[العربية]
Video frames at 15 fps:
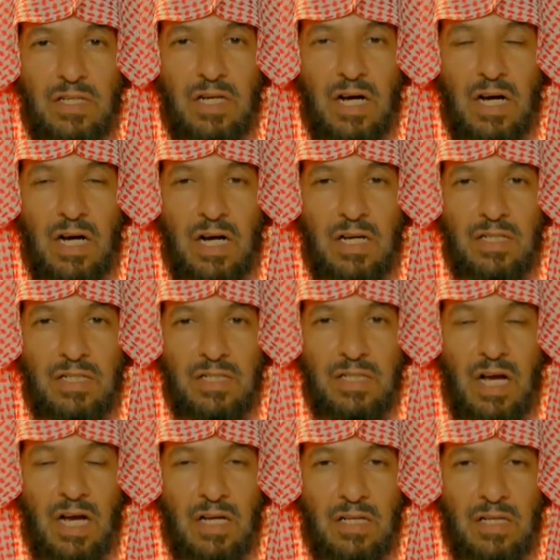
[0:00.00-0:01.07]

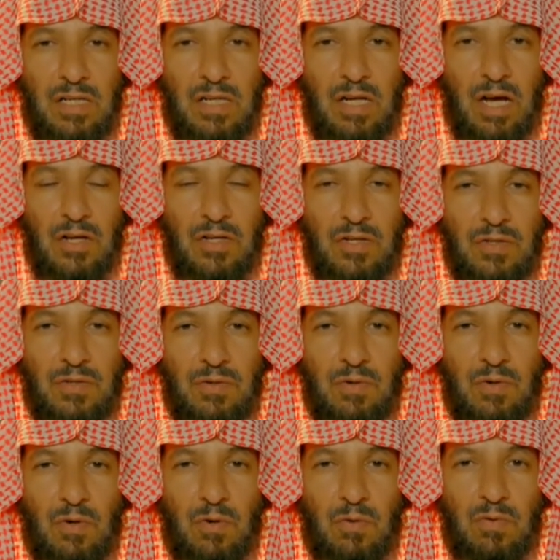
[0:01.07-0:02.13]
النداء الإلهي
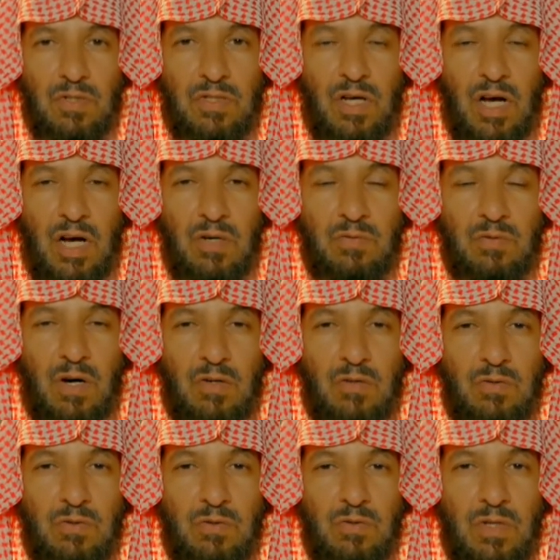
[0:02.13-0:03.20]

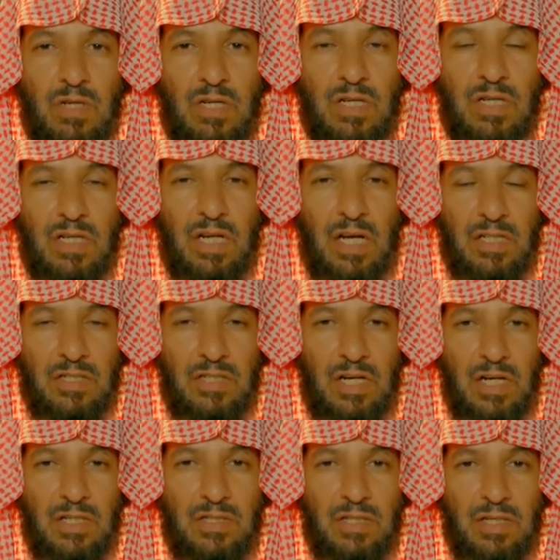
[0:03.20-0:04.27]
وتحولوا إلى
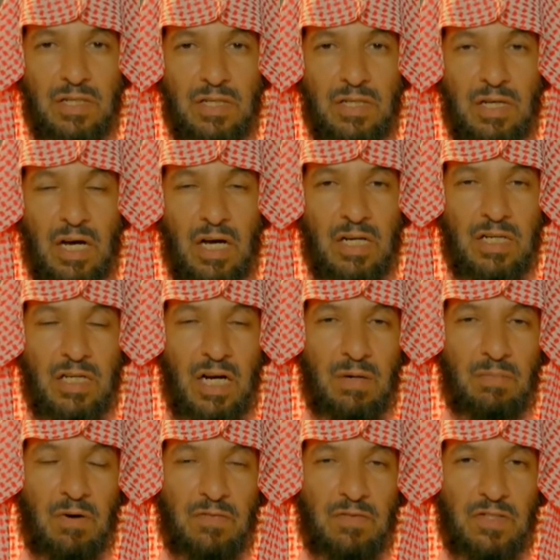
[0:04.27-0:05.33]
جهة
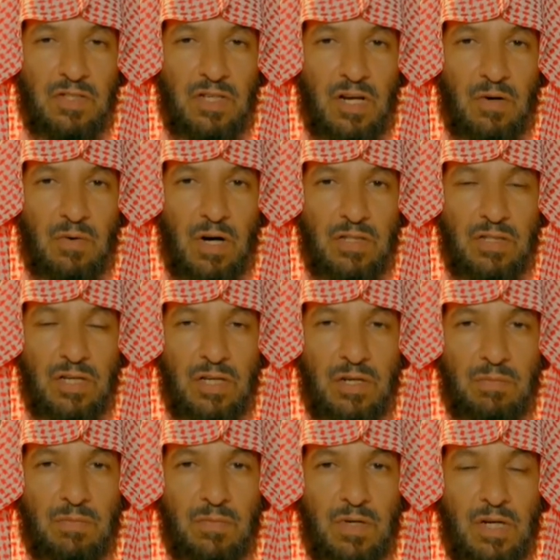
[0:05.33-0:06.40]
الكعبة في
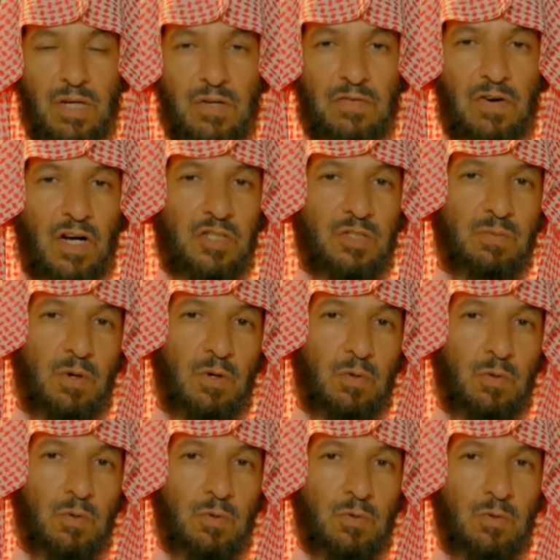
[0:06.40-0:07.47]
صلواتهم
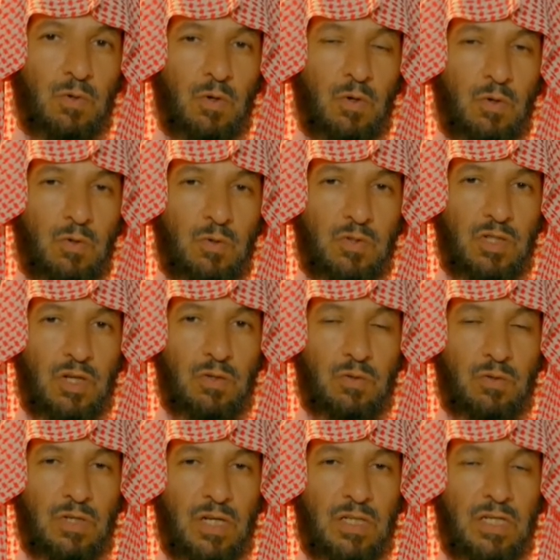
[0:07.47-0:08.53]
فأصبحوا
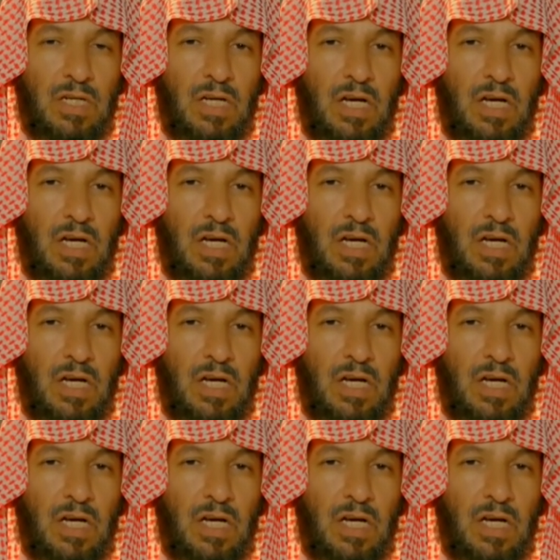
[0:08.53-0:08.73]
يصلون لله